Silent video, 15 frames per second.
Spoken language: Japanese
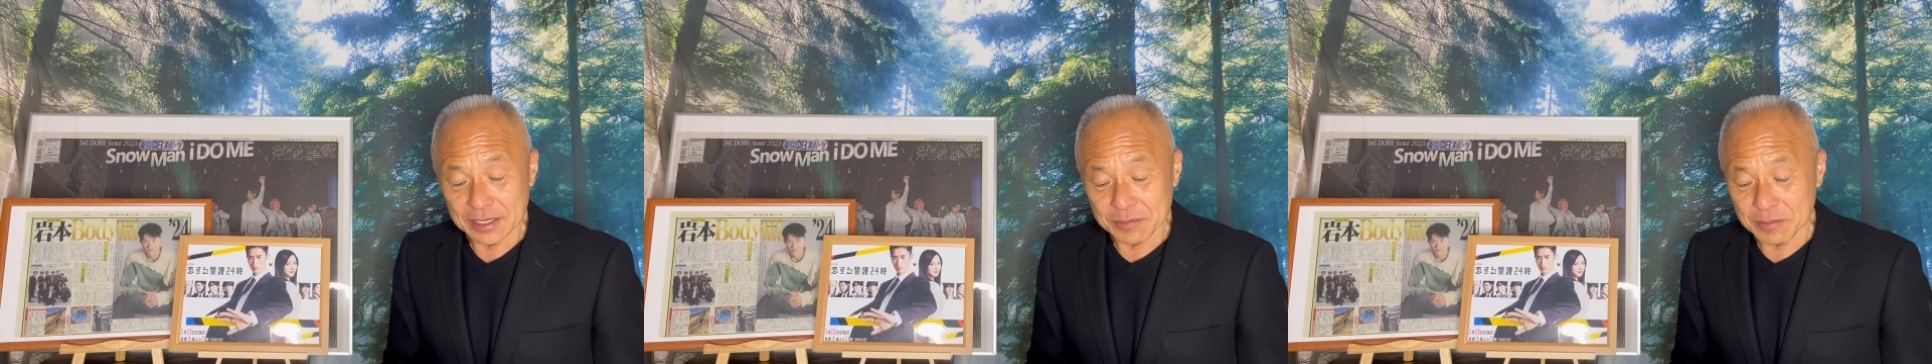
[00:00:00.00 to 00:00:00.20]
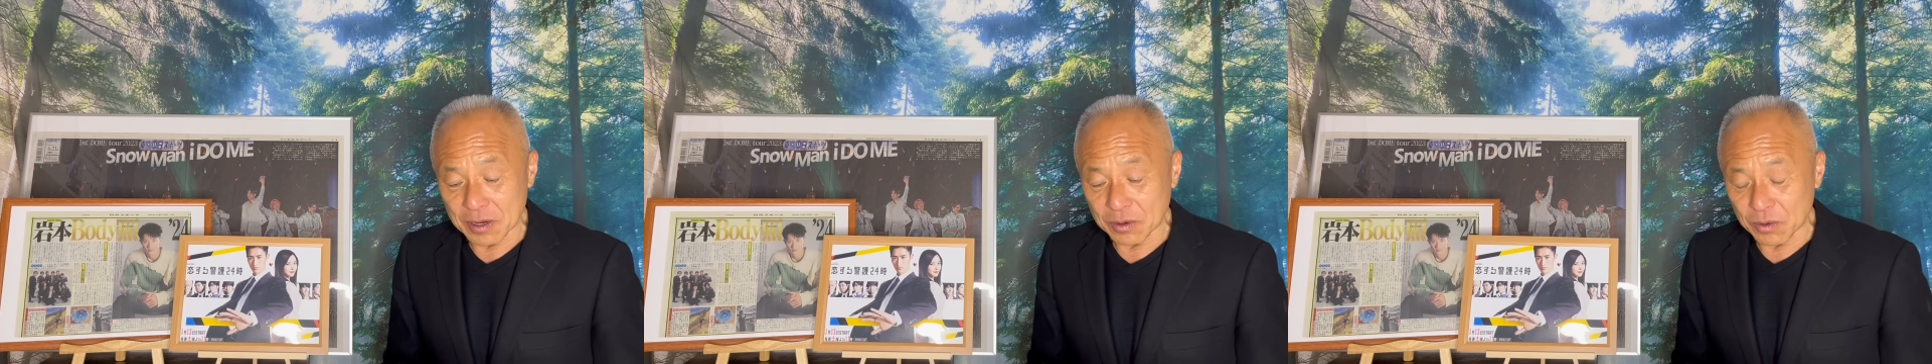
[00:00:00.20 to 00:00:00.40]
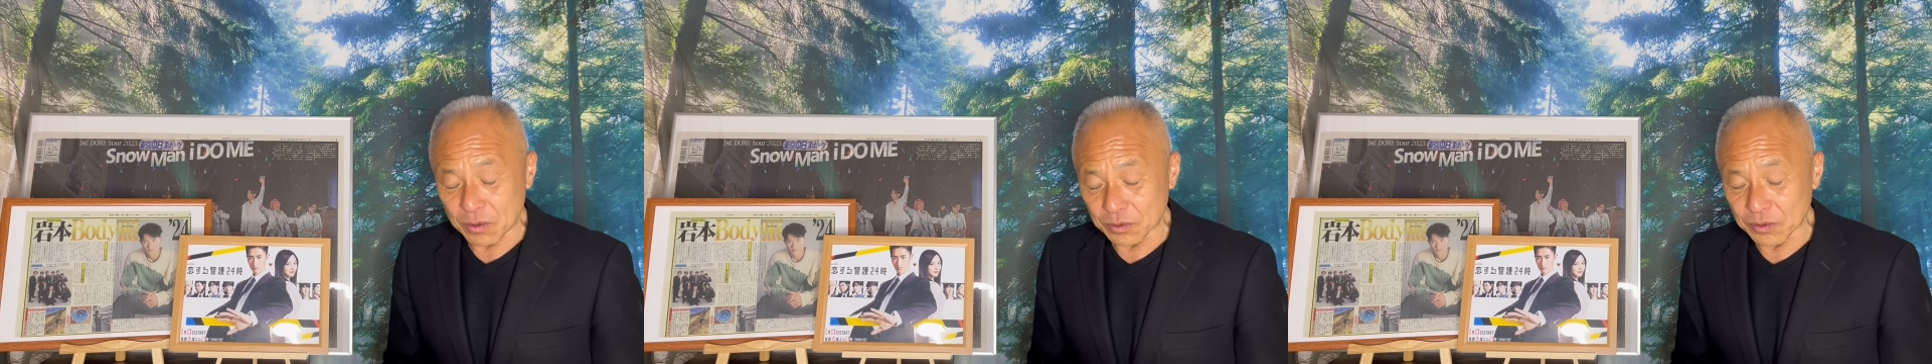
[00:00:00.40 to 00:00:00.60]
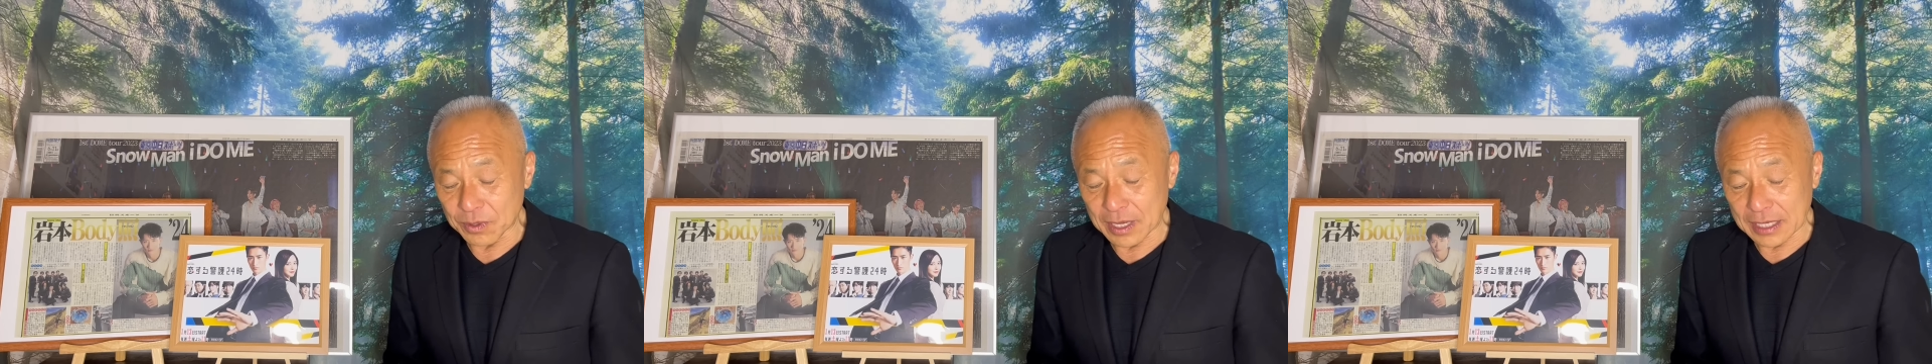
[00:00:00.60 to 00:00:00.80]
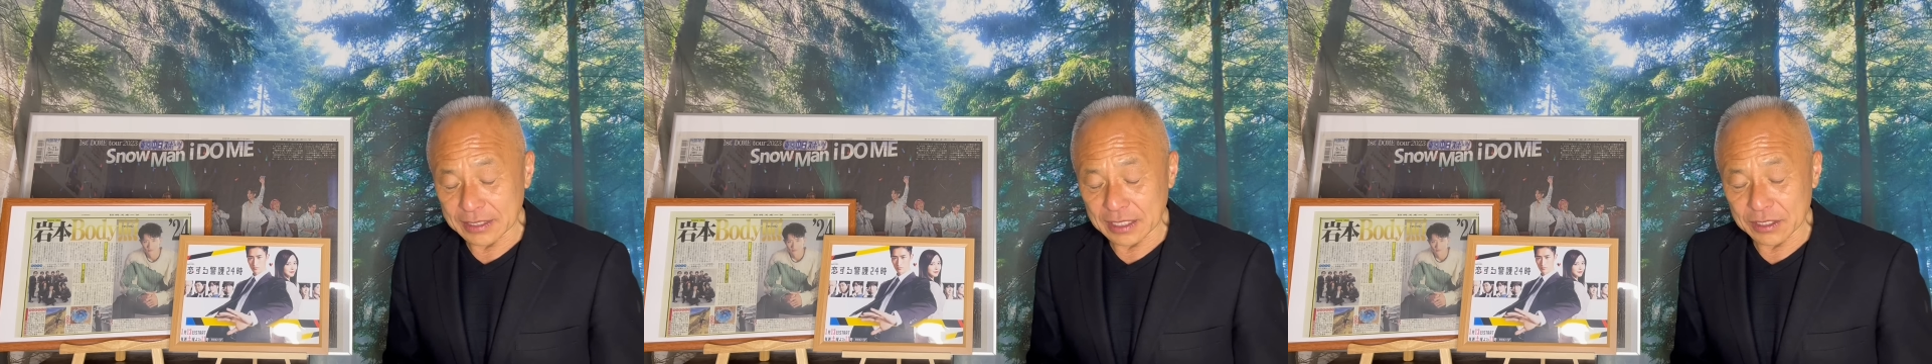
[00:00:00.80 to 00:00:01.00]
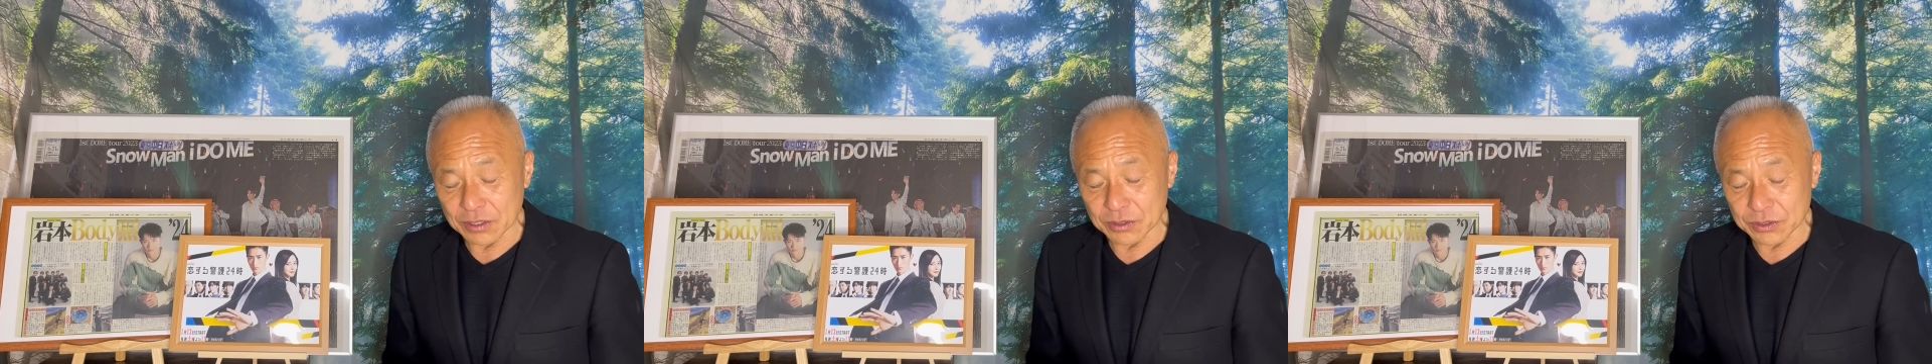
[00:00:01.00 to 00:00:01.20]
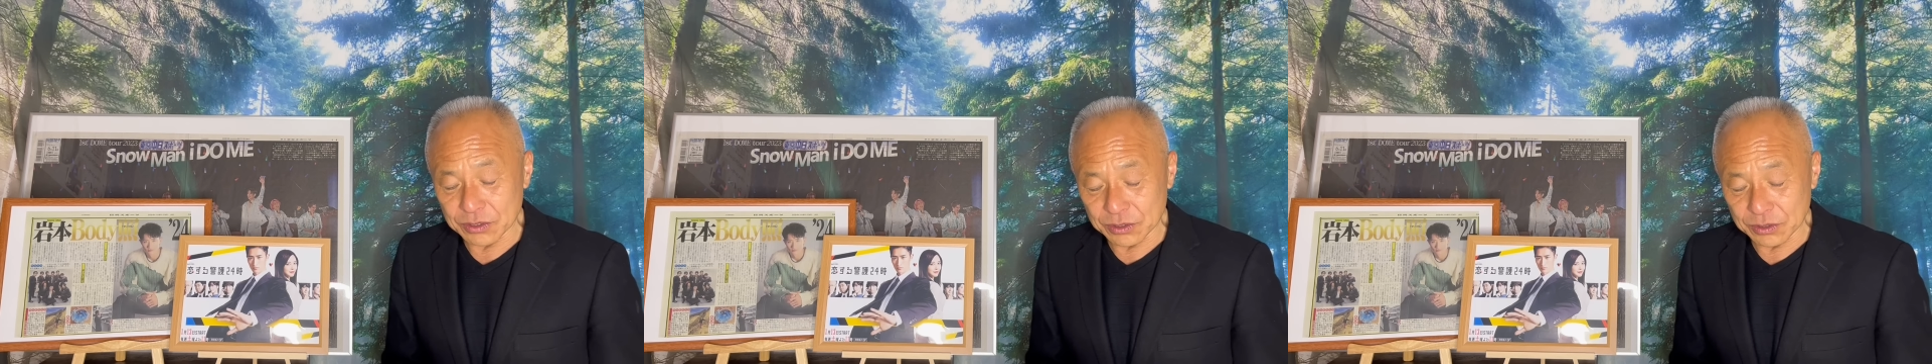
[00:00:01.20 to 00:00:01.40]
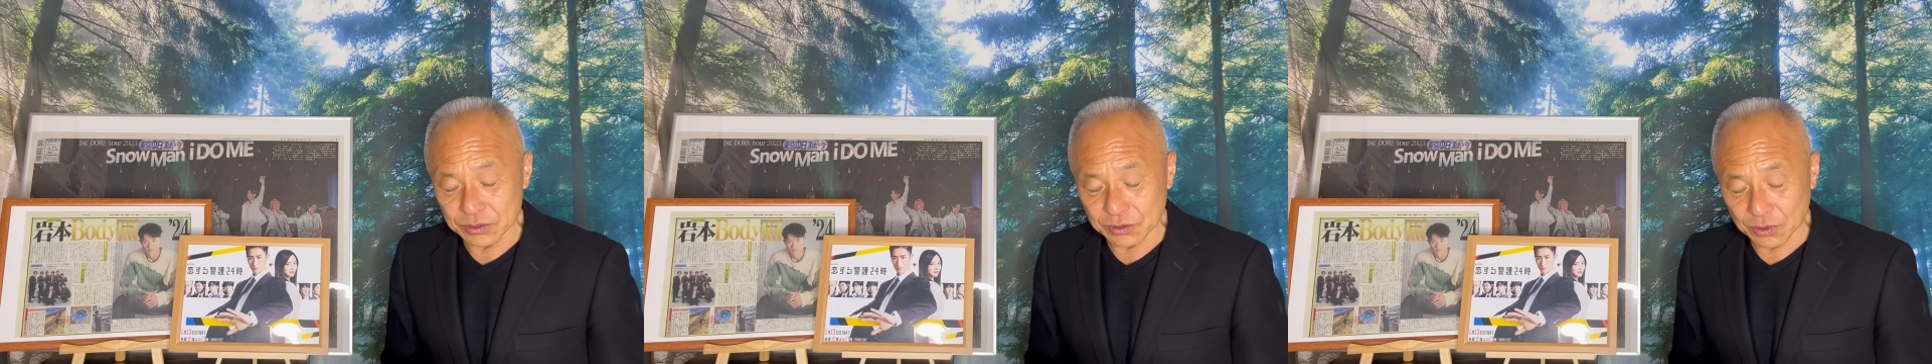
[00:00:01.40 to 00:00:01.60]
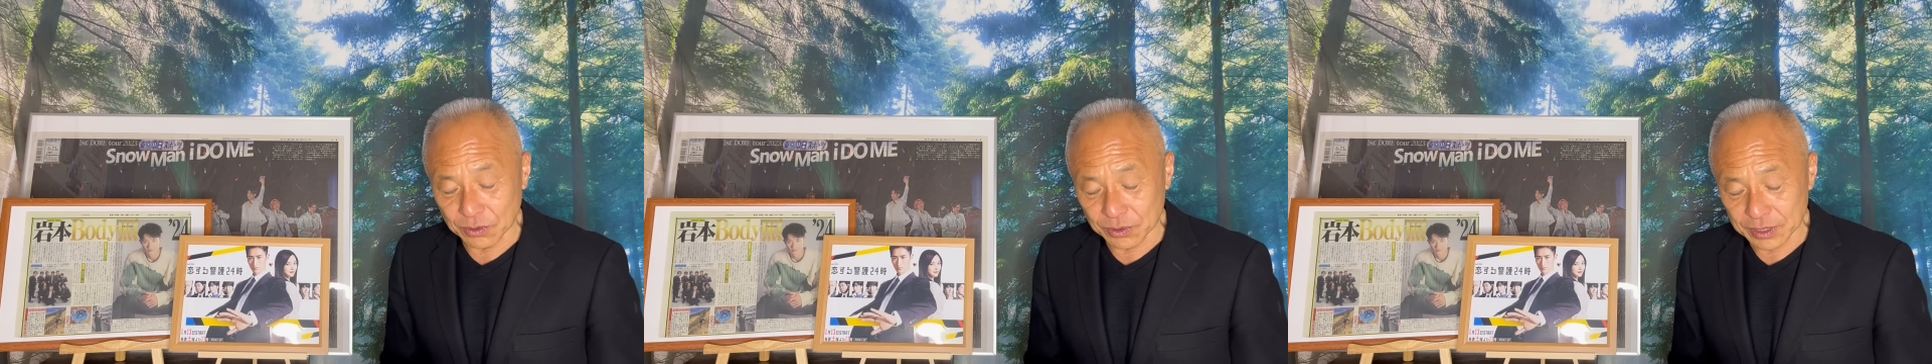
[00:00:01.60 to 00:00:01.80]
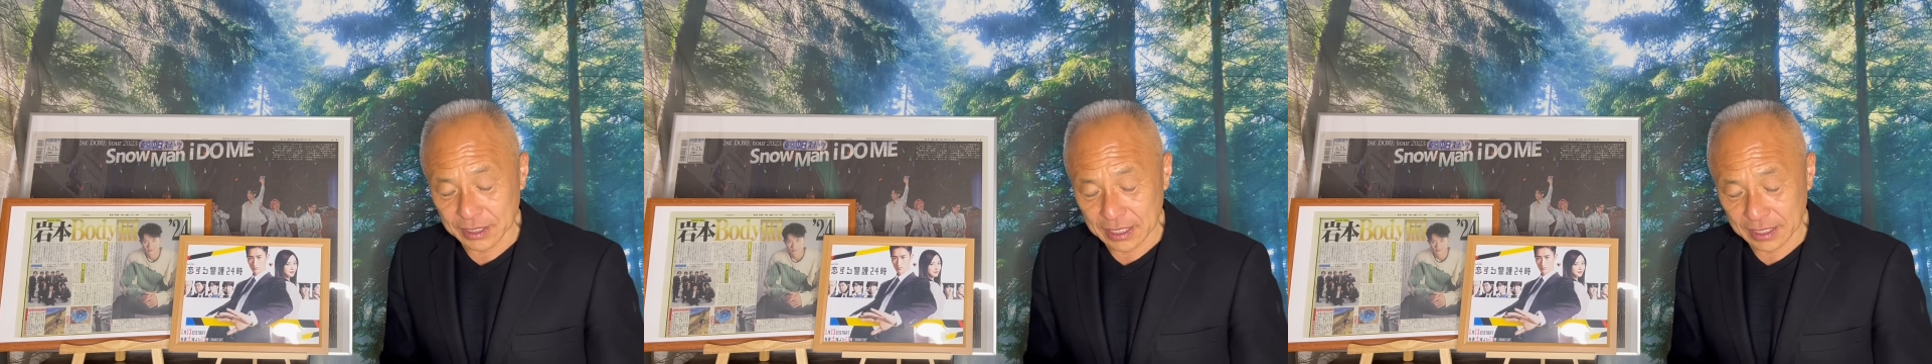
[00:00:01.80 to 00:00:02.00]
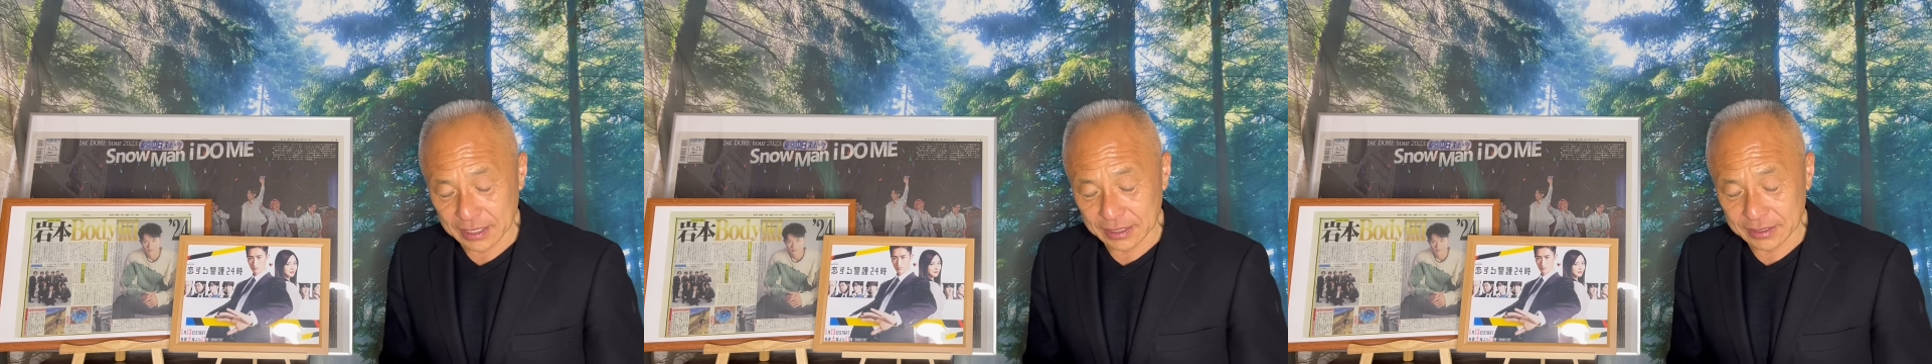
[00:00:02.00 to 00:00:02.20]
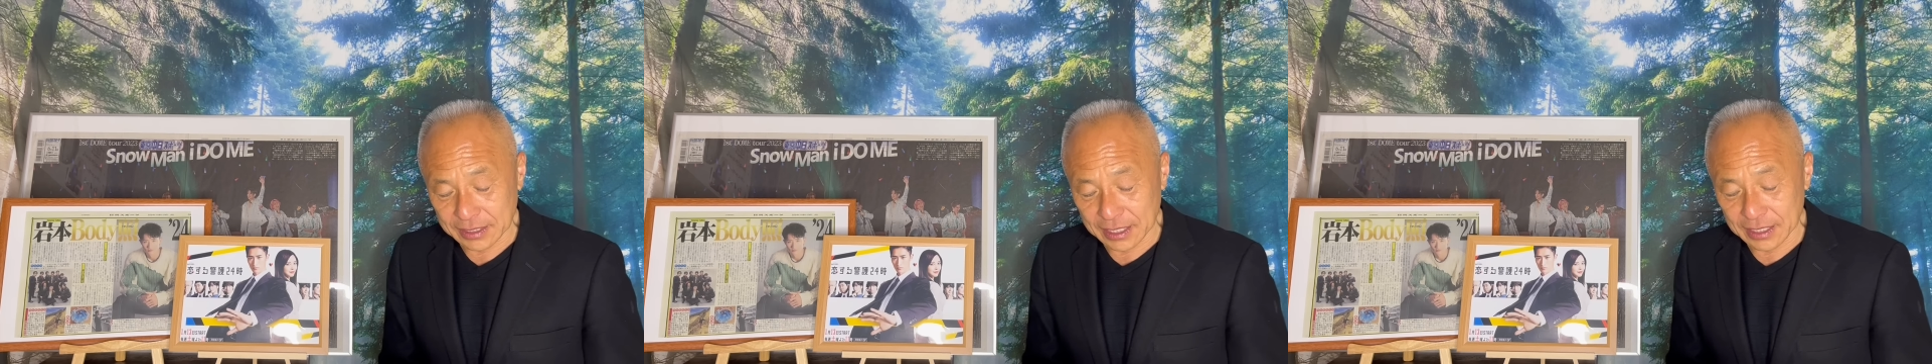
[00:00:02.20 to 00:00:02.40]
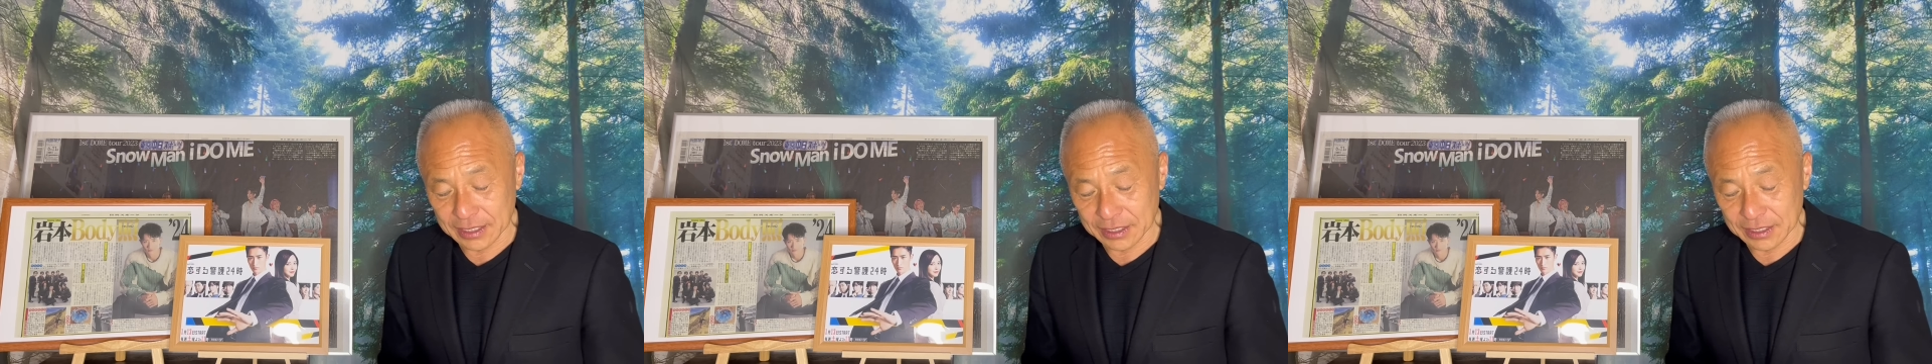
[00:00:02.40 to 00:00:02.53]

まあ、このあたりをずっと追いかけて